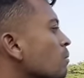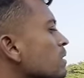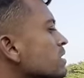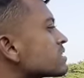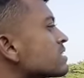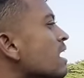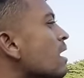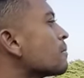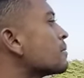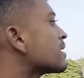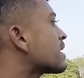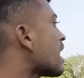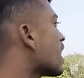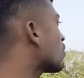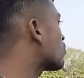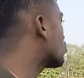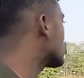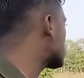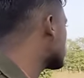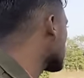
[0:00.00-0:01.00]
वो बस ना अभी
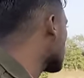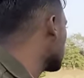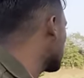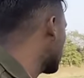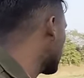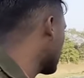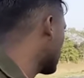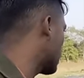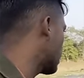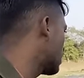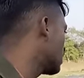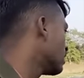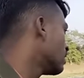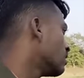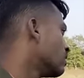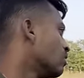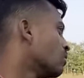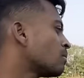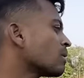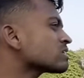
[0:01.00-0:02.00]
क्या गुस्सा में
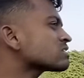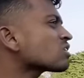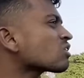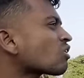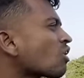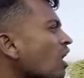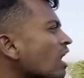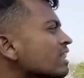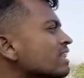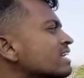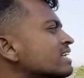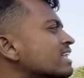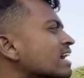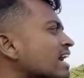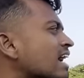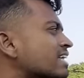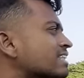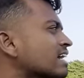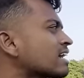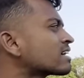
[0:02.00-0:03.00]
है ऐसा नहीं कॉल नहीं
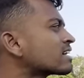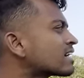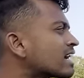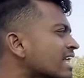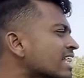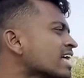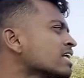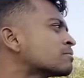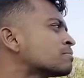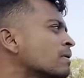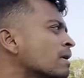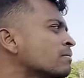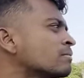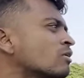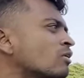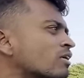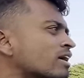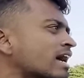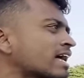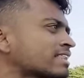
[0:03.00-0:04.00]
लगा वही चीज तो मैं
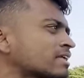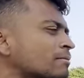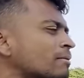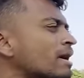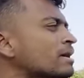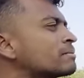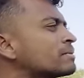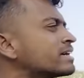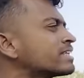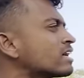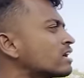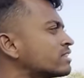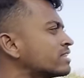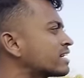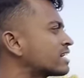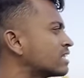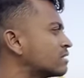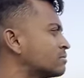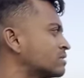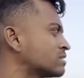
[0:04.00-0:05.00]
बोला ना भाई मेरे उसको